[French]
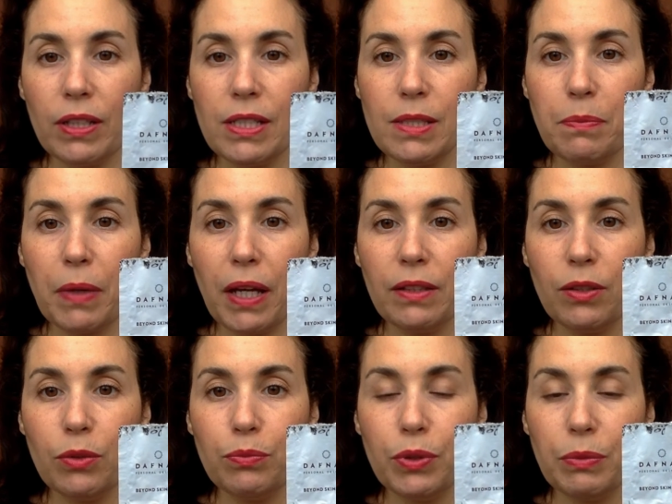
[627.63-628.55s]
en
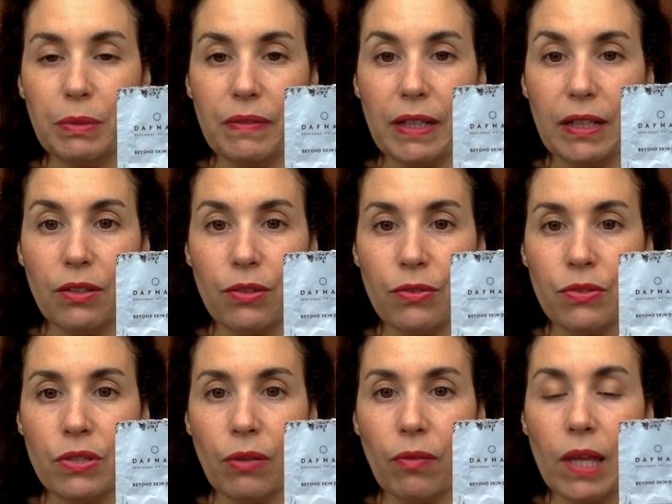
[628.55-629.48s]
Espagne pour mes
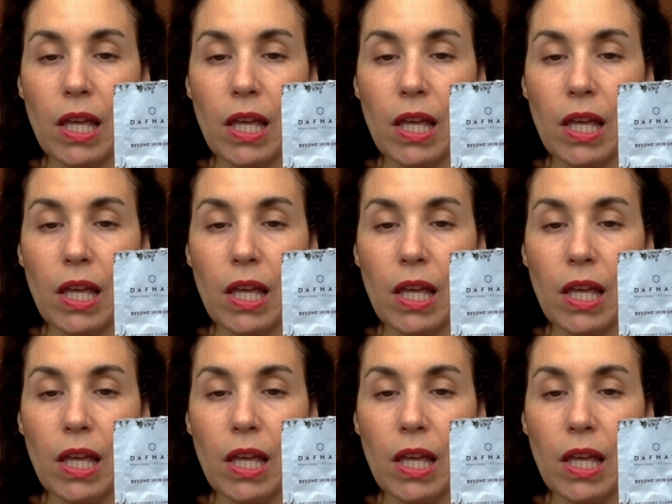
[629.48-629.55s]
vacances,